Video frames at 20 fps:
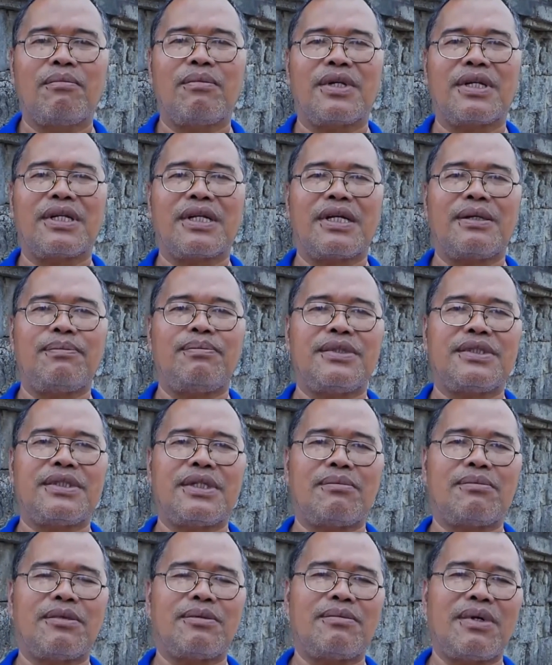mereka
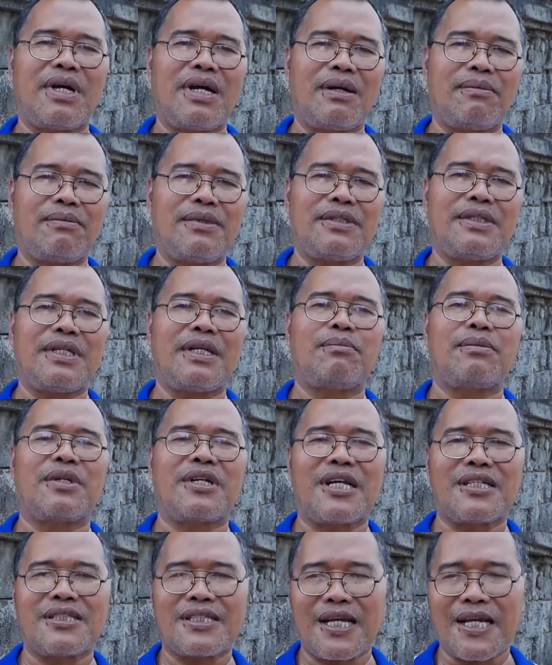bisa memahami dan
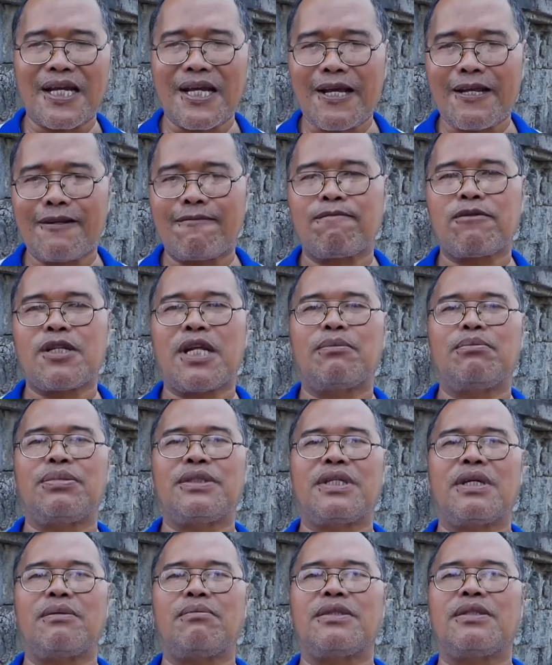merasakan dan
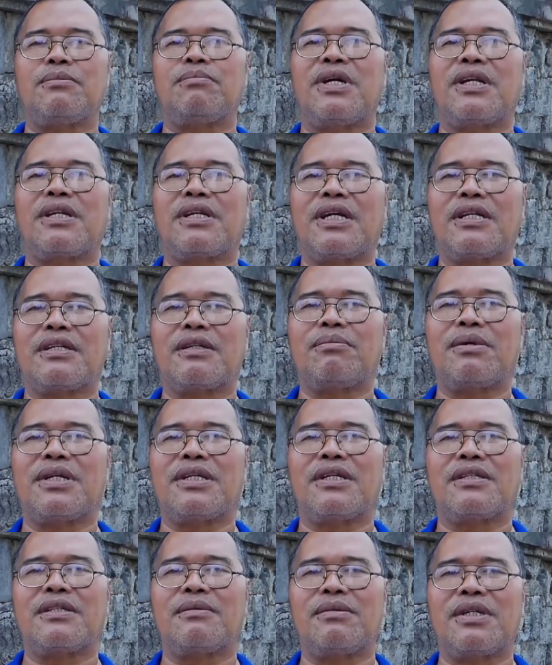bisa menyebarkan
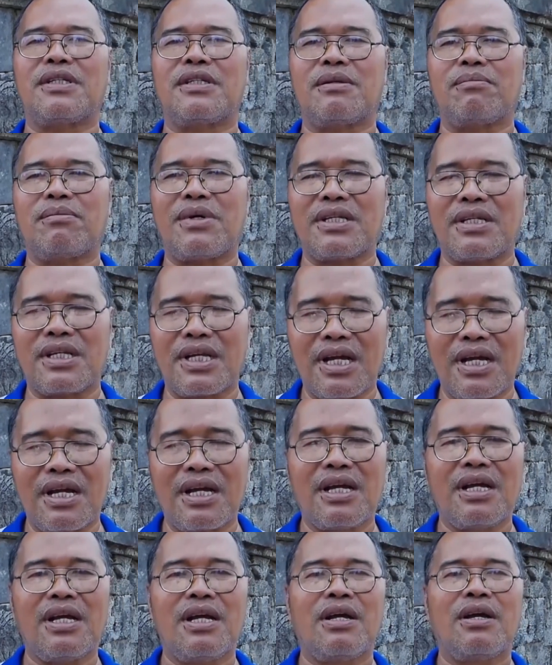kepada
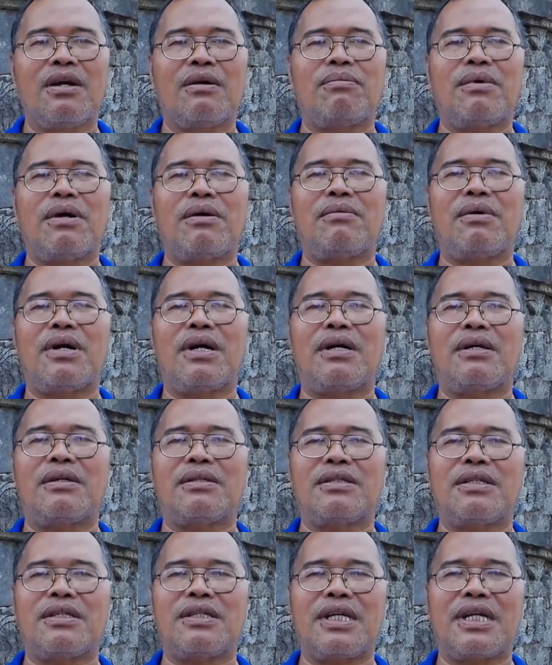teman-temannya
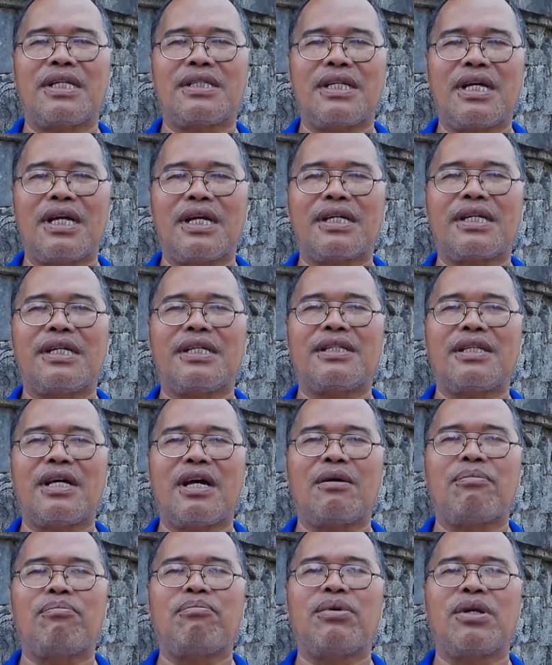bahwa ternyata
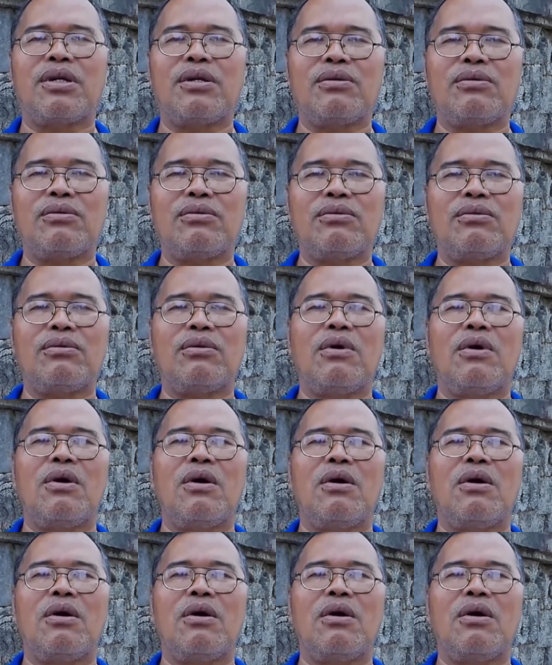kita perlu